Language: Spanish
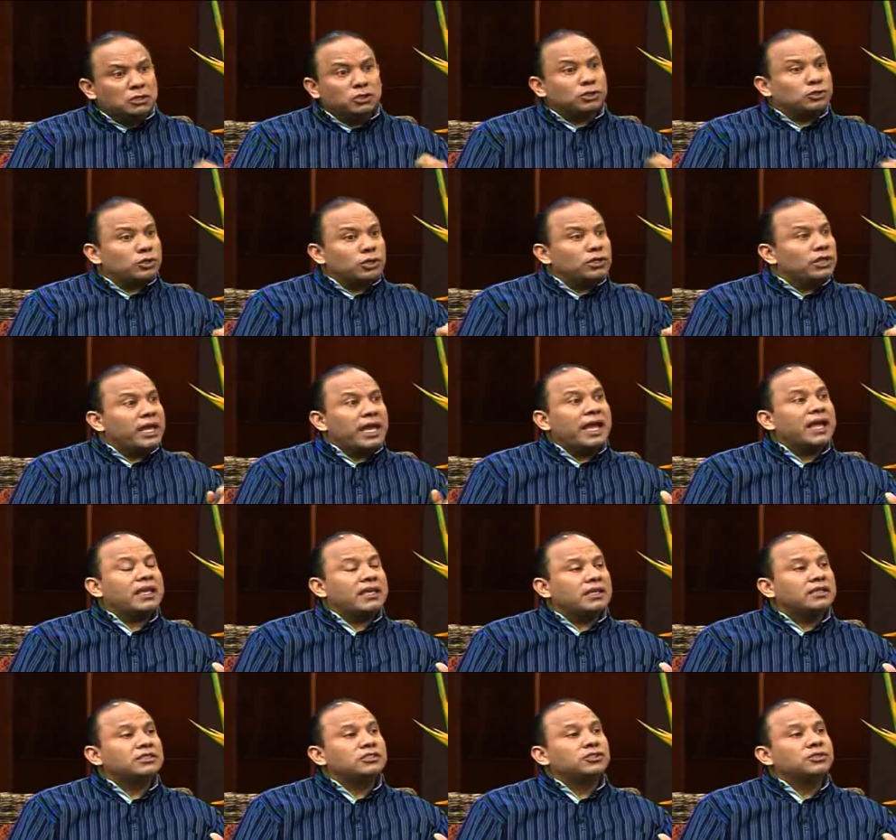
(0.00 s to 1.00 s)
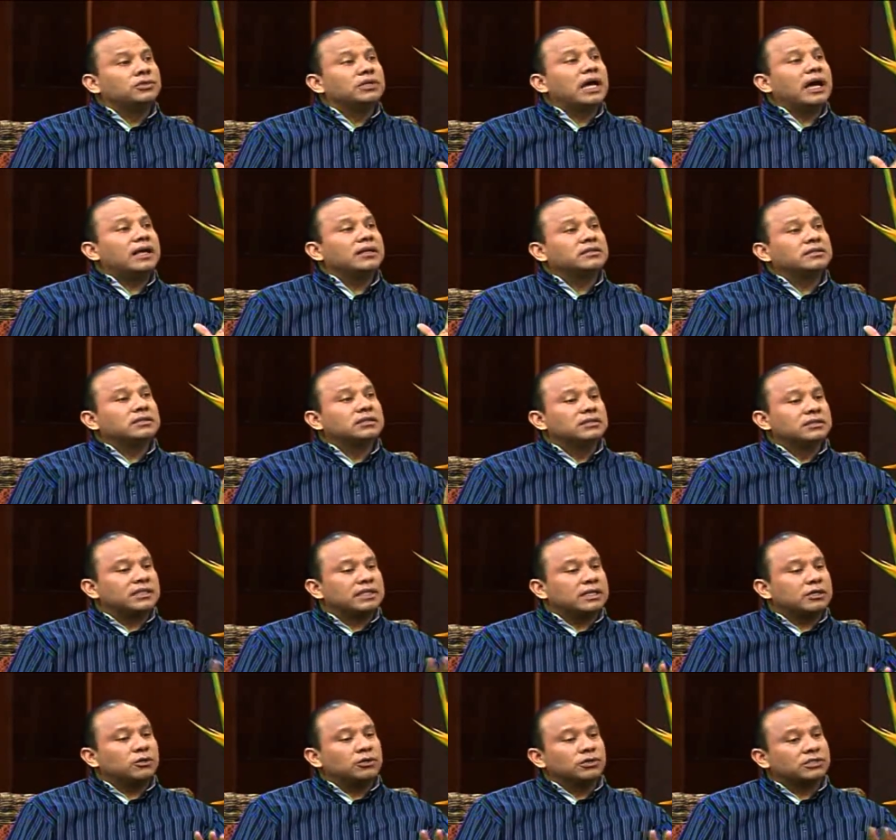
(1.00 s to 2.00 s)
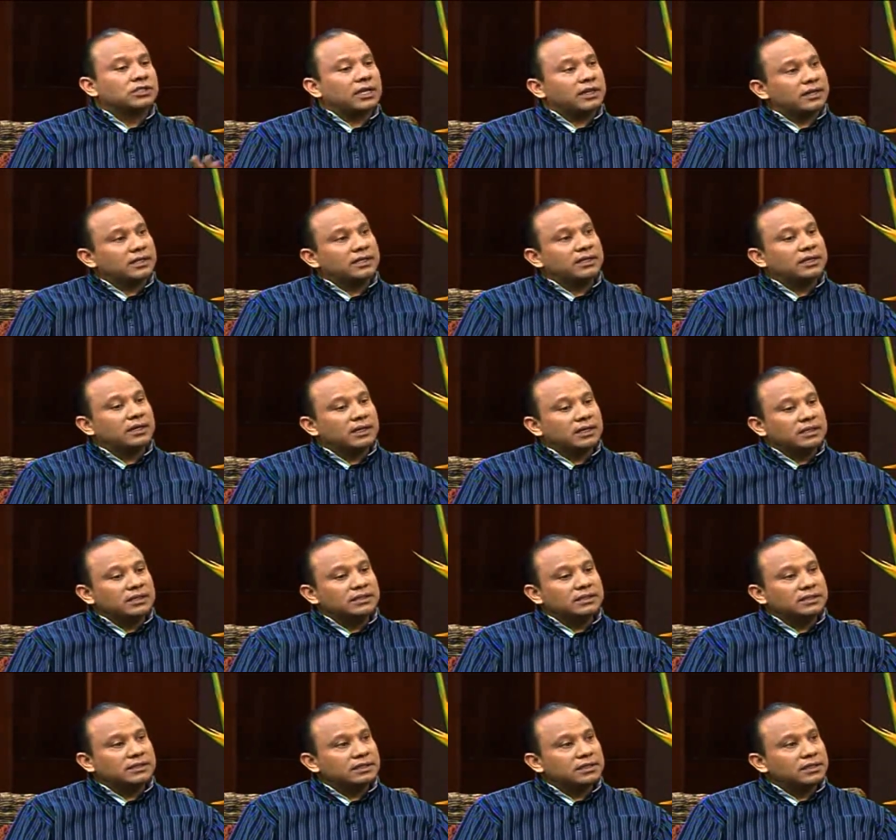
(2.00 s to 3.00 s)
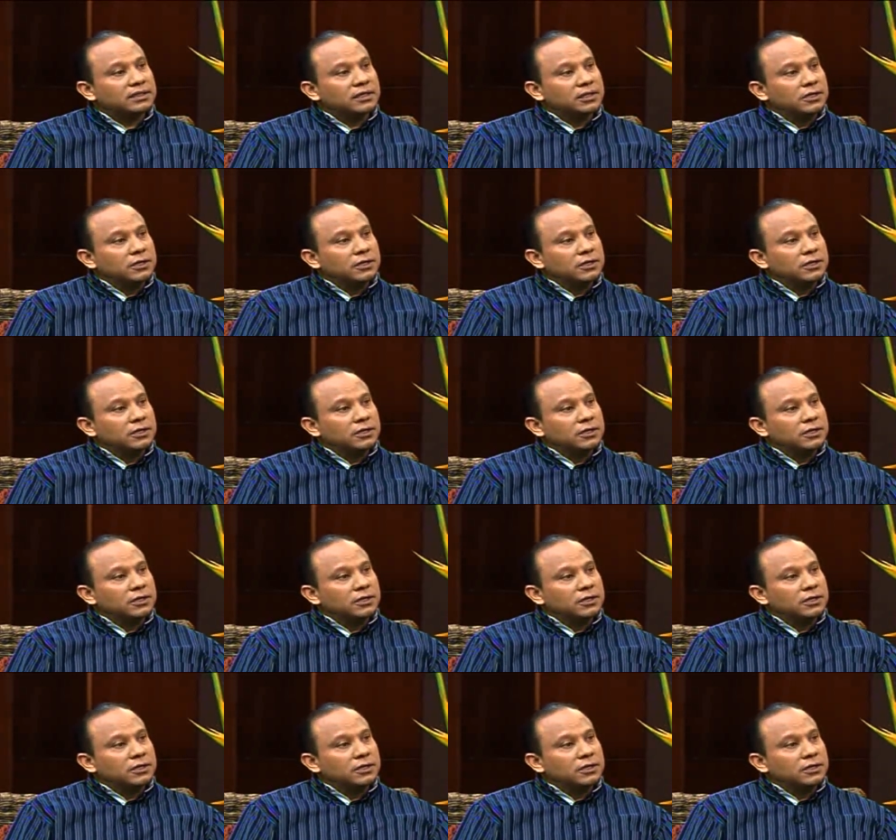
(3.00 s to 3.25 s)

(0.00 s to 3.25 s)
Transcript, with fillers: yo soy de X ciudad de Costa Rica, dice.